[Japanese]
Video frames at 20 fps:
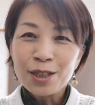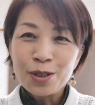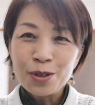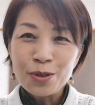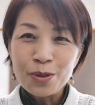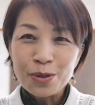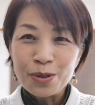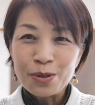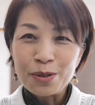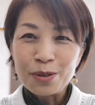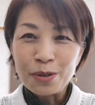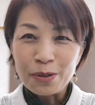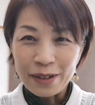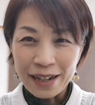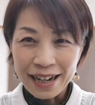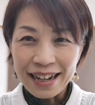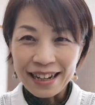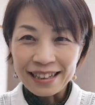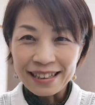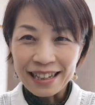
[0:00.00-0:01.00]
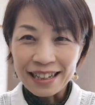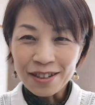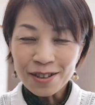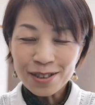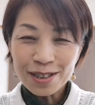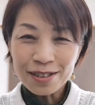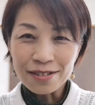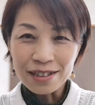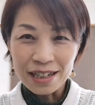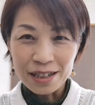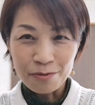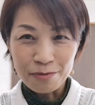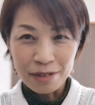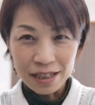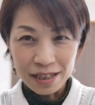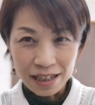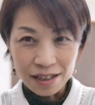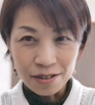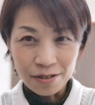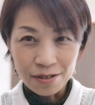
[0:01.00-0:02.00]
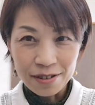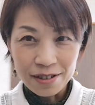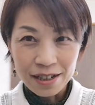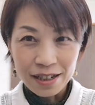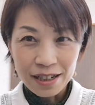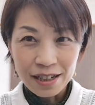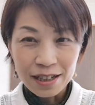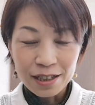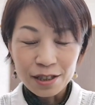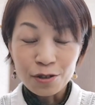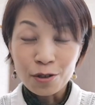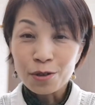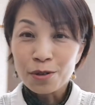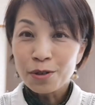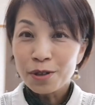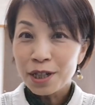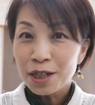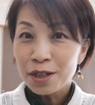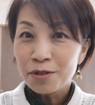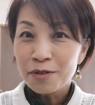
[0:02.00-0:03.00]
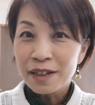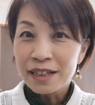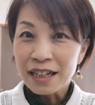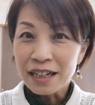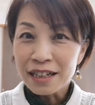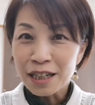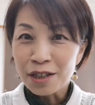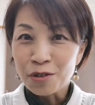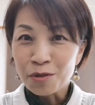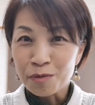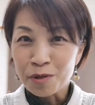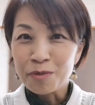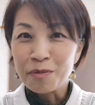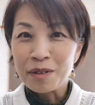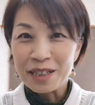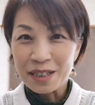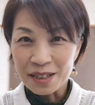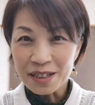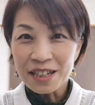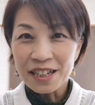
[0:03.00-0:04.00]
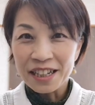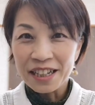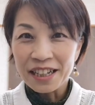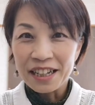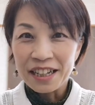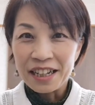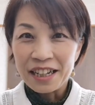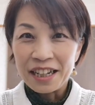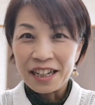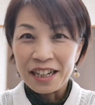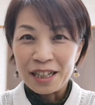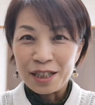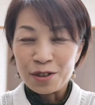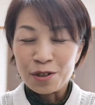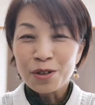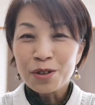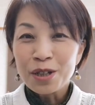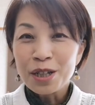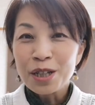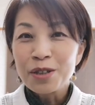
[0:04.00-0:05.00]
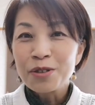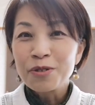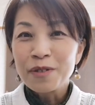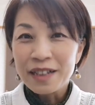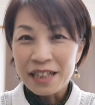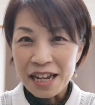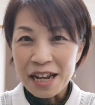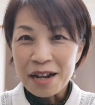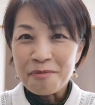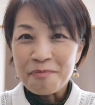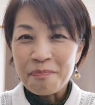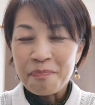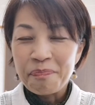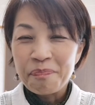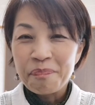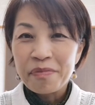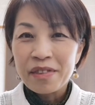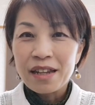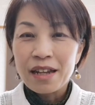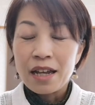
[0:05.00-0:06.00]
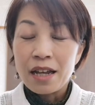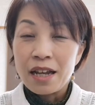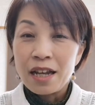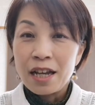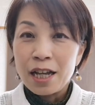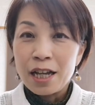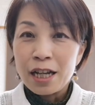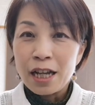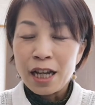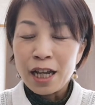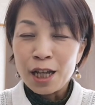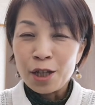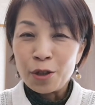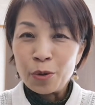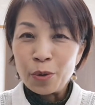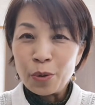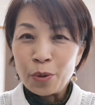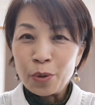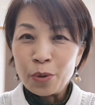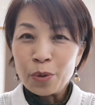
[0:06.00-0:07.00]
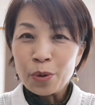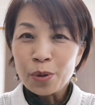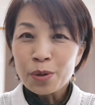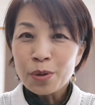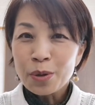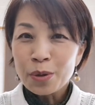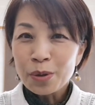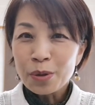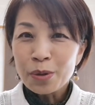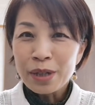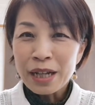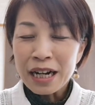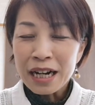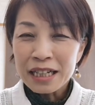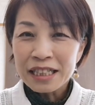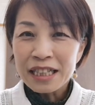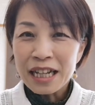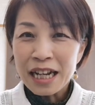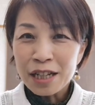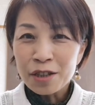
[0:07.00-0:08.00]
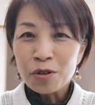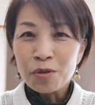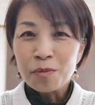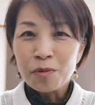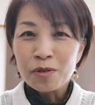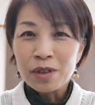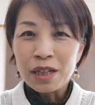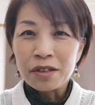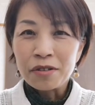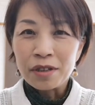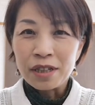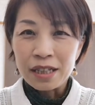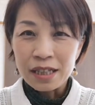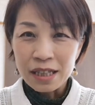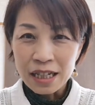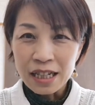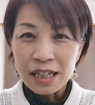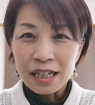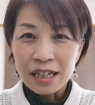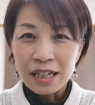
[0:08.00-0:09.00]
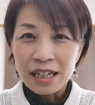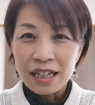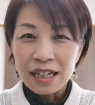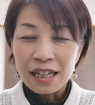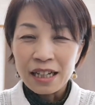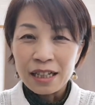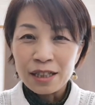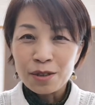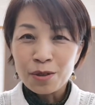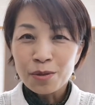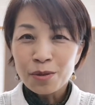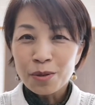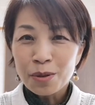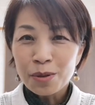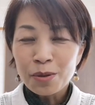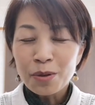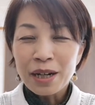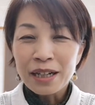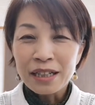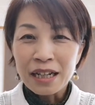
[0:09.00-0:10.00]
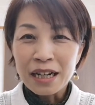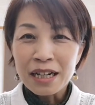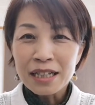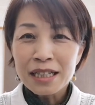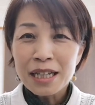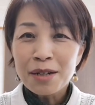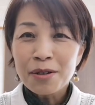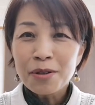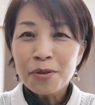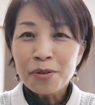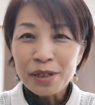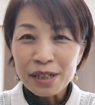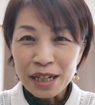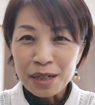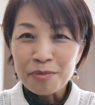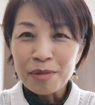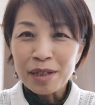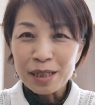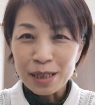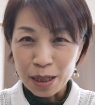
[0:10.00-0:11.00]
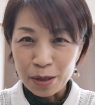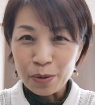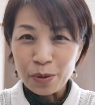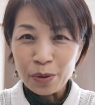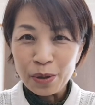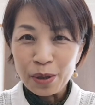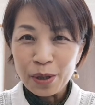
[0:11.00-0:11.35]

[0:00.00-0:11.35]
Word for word: 習をするのが楽しくなりましたとその理由は何だと思いますその理由はねえっ、ー、とこの音鳴らしたいと思った時にその音が鳴らせるようになりましたと